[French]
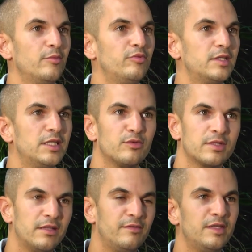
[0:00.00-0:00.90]
puisqu'ils ont
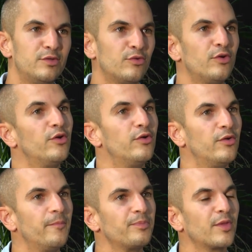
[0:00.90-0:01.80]
cette vision euh,
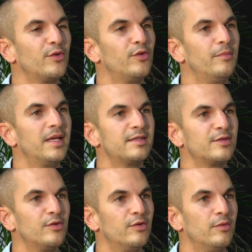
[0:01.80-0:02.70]
de
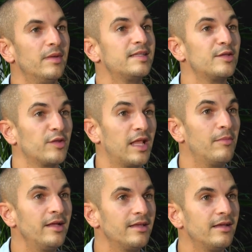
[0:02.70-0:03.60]
Metz. Euh, Metz est en
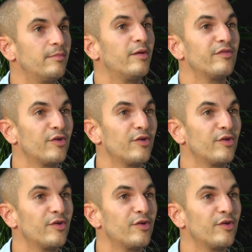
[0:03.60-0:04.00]
Allemagne, France. Hein, oui,